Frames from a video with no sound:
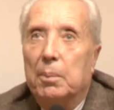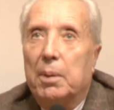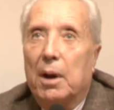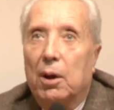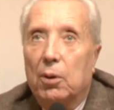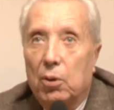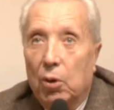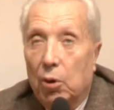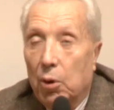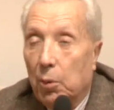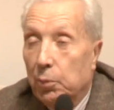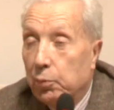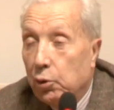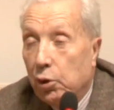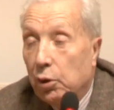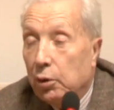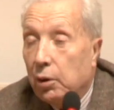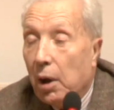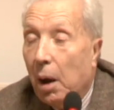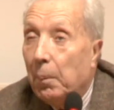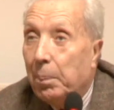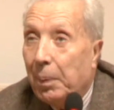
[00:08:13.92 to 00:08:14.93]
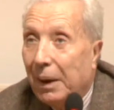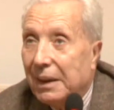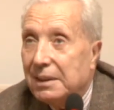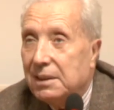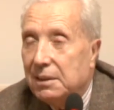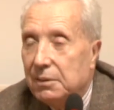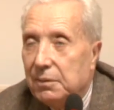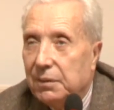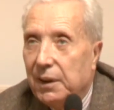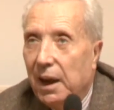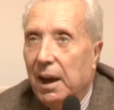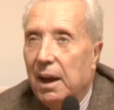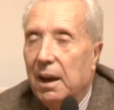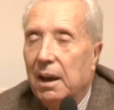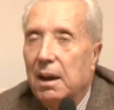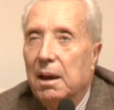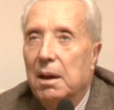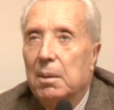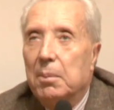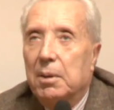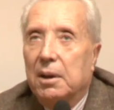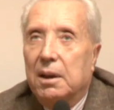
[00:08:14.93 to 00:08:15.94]
par l'Europe, qui est en partie vraie,
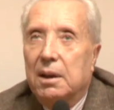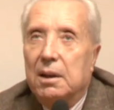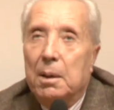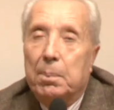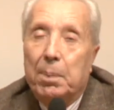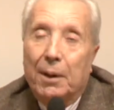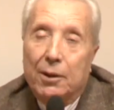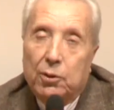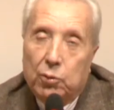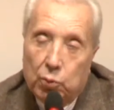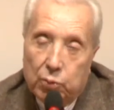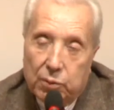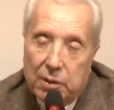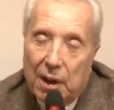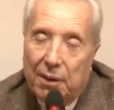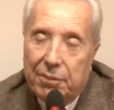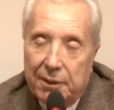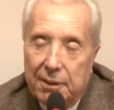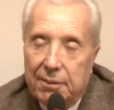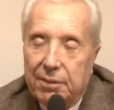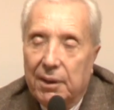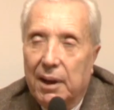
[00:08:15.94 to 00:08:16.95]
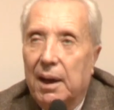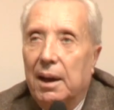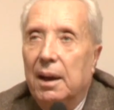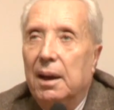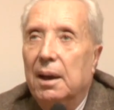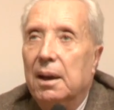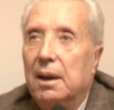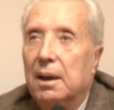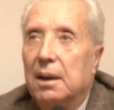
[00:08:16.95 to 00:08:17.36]
mais qui n'est pas tout à fait vraie,